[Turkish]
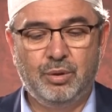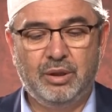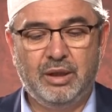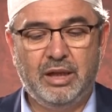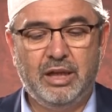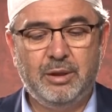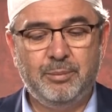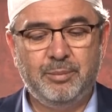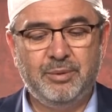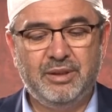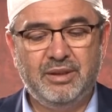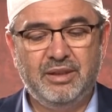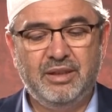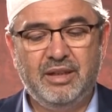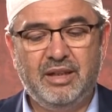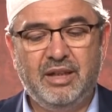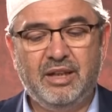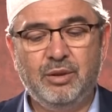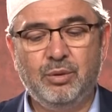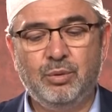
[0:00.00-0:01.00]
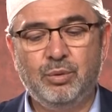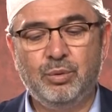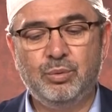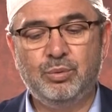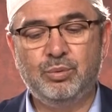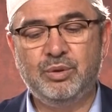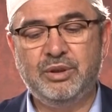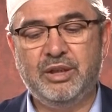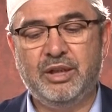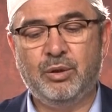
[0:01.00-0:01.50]
her birini layık
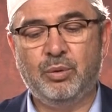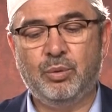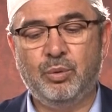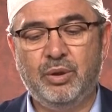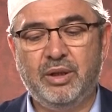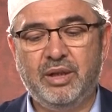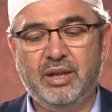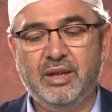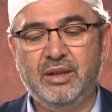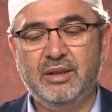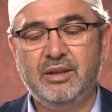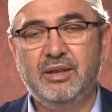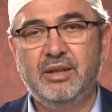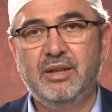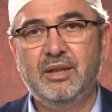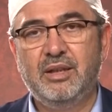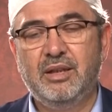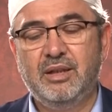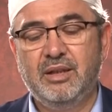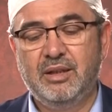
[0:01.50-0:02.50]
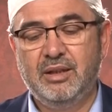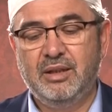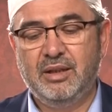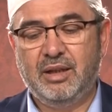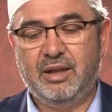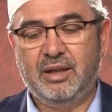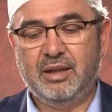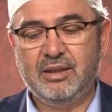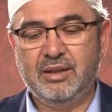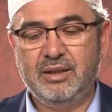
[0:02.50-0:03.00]
olduğu yere koyarak
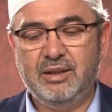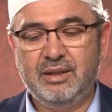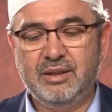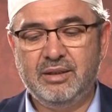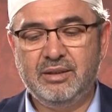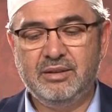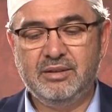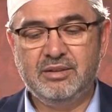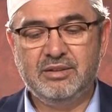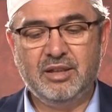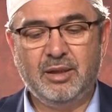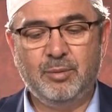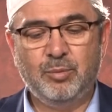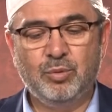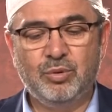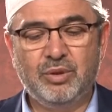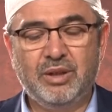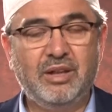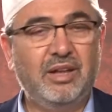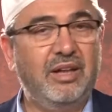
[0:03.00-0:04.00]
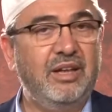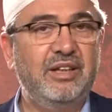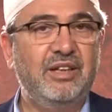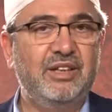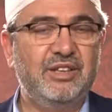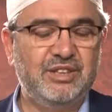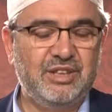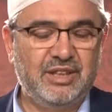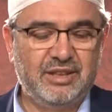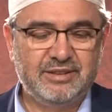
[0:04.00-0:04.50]
aralarını tam olarak
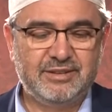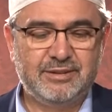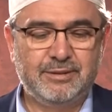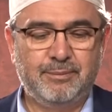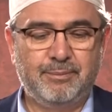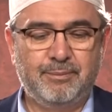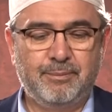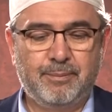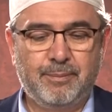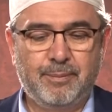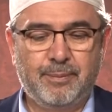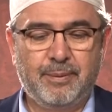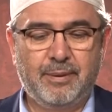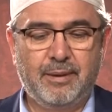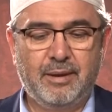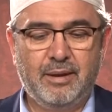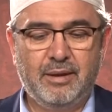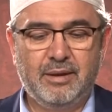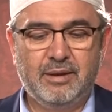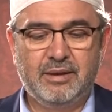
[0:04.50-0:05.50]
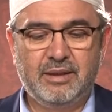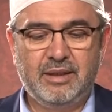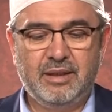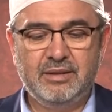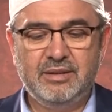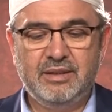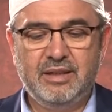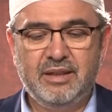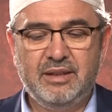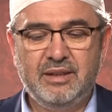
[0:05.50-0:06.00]
ayıracağız.
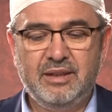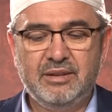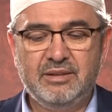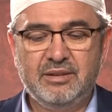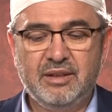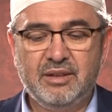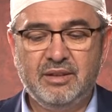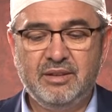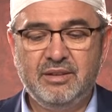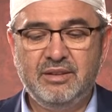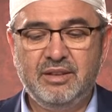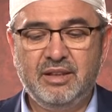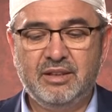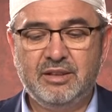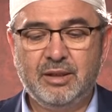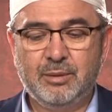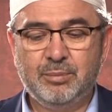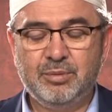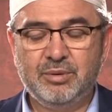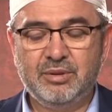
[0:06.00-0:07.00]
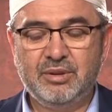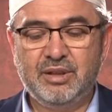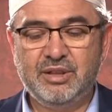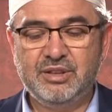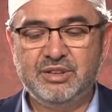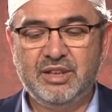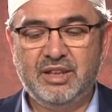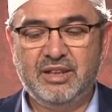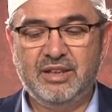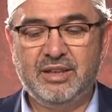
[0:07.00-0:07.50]
Kendilerine Tanrı diye
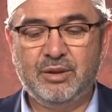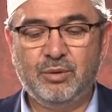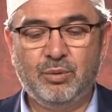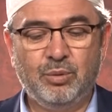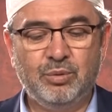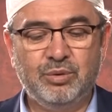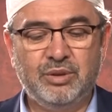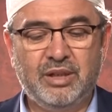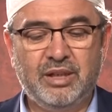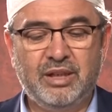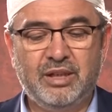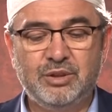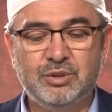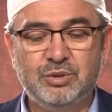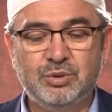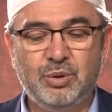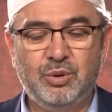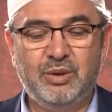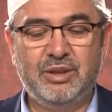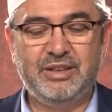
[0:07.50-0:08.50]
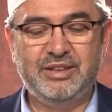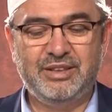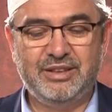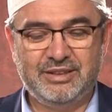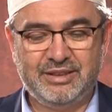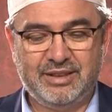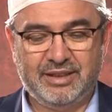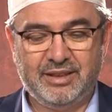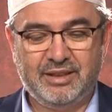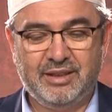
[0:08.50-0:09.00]
taptıkları şeyler onlara şöyle
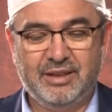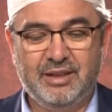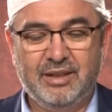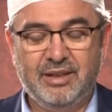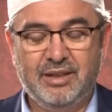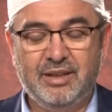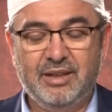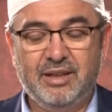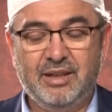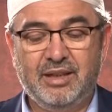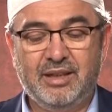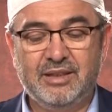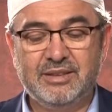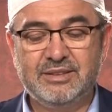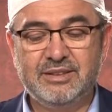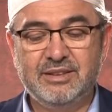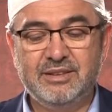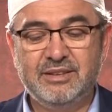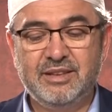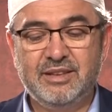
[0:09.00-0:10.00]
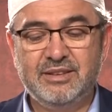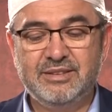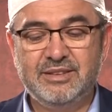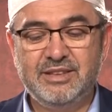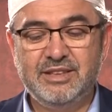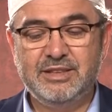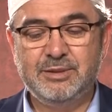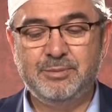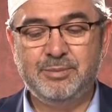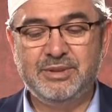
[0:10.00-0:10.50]
diyecek. Aslında
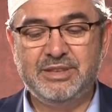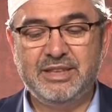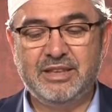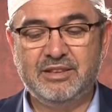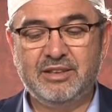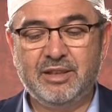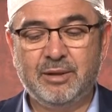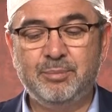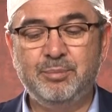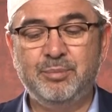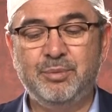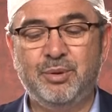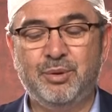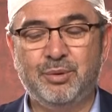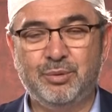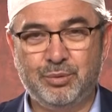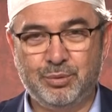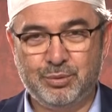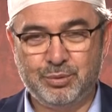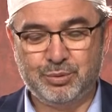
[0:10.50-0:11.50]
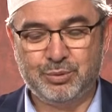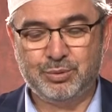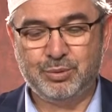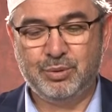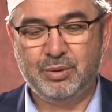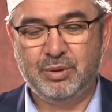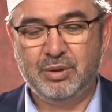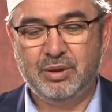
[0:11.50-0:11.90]
siz bize tapmıyordunuz.